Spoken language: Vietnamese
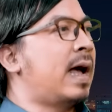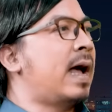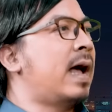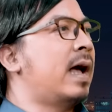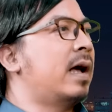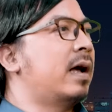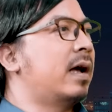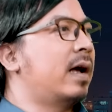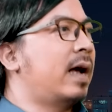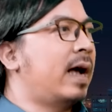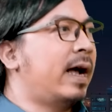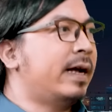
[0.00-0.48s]

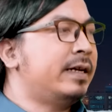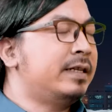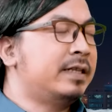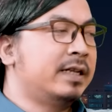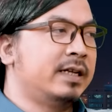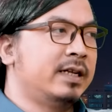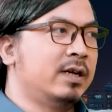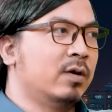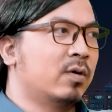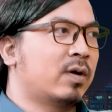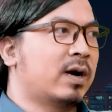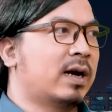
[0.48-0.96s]
à anh
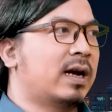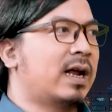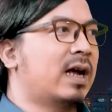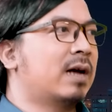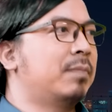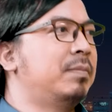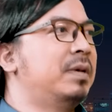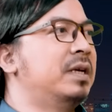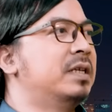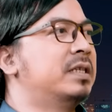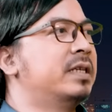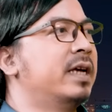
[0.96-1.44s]
thì nhiều khả
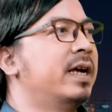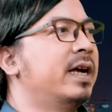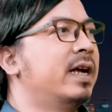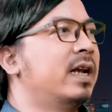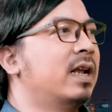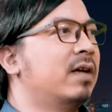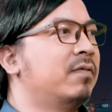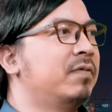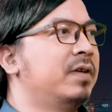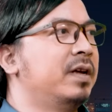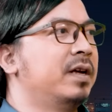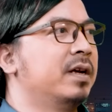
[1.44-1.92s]
năng bị chê
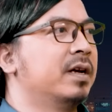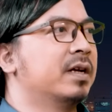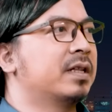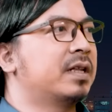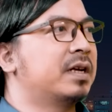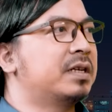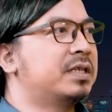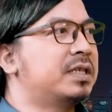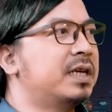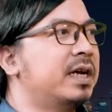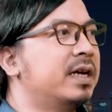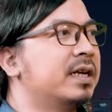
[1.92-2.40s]
là vì người
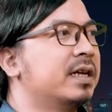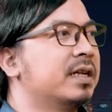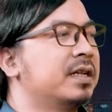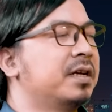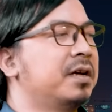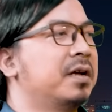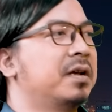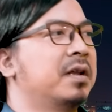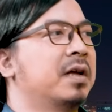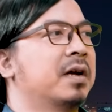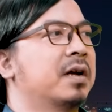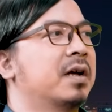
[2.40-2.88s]
ta chê để thiện